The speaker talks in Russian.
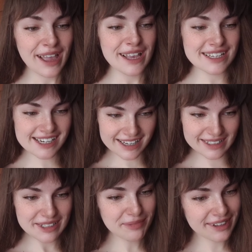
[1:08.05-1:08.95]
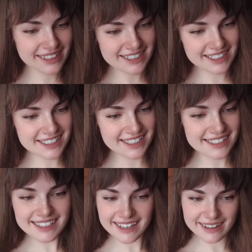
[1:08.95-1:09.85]
Жареные баклажанчики
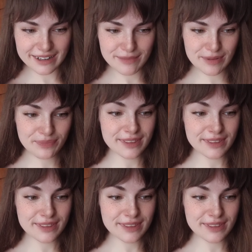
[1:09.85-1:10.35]
с орехами.